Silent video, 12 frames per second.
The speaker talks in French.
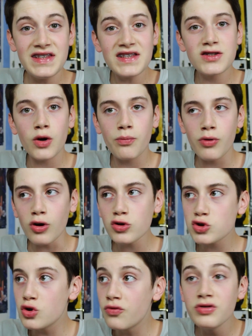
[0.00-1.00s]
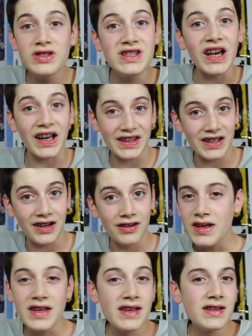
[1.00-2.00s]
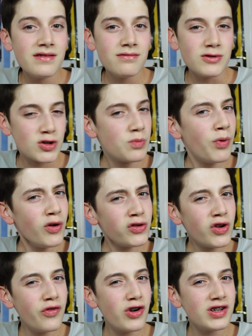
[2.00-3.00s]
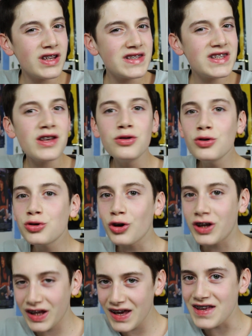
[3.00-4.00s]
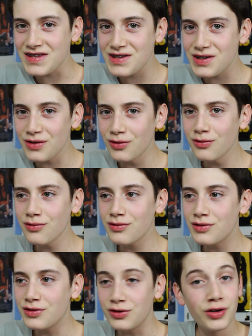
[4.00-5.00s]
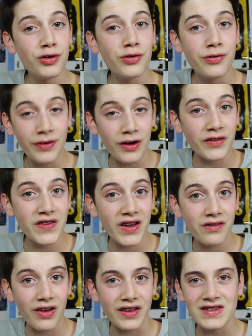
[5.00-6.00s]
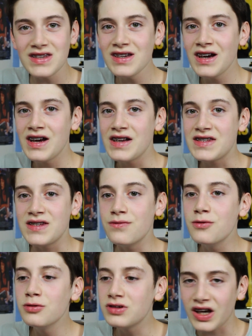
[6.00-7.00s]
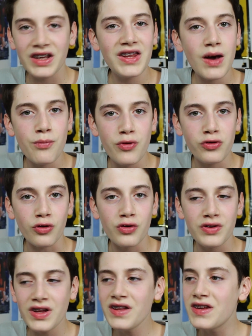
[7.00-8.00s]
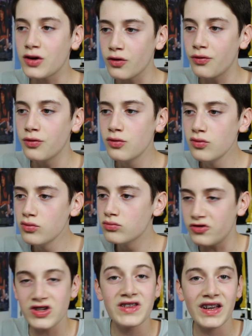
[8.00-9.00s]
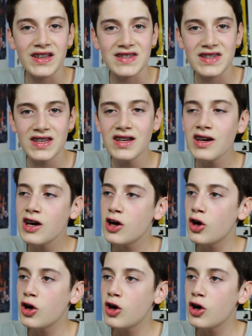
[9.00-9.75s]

Dissemblance ne vous dit rien. Et je pense que vous connaissez une autre création de Valentin Reverdi si vous traînez un peu sur le net et que vous vous intéressez